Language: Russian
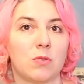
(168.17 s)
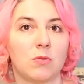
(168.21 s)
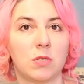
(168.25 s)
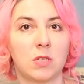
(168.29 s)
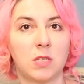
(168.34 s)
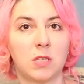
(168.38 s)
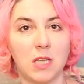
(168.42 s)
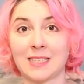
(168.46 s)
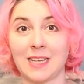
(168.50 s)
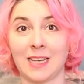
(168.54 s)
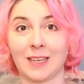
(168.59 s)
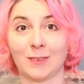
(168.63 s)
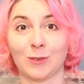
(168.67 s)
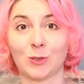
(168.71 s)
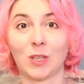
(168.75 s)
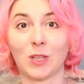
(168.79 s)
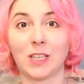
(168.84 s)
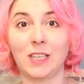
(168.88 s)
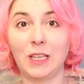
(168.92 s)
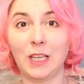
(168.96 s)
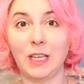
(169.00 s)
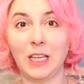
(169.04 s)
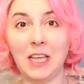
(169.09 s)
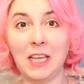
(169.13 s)
То есть э,
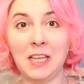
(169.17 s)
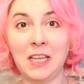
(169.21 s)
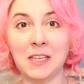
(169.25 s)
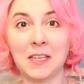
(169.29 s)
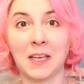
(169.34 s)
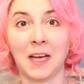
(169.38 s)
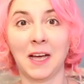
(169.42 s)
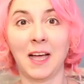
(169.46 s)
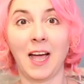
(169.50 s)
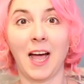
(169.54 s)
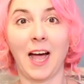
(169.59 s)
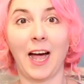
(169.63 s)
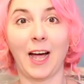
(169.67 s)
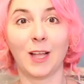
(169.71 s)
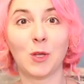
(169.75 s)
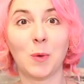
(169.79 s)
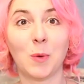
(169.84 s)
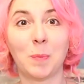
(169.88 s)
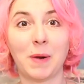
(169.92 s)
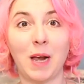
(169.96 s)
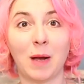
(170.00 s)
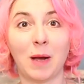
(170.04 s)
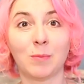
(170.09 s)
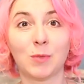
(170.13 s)
вот «и»,
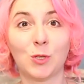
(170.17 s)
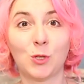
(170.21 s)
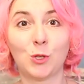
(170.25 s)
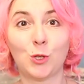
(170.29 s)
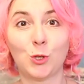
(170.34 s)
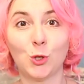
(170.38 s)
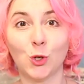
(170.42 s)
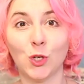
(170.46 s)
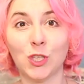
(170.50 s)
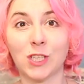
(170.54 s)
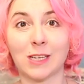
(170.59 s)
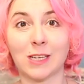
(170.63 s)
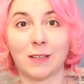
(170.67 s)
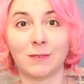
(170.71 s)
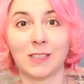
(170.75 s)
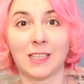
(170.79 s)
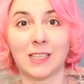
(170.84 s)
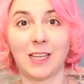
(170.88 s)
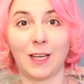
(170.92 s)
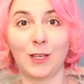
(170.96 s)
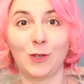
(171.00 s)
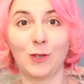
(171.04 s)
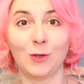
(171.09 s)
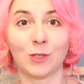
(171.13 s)
оно прям четко
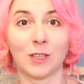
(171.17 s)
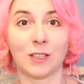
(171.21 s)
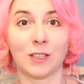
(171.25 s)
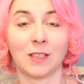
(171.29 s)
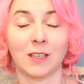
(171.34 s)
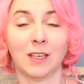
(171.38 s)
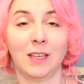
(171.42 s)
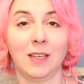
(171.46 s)
выдает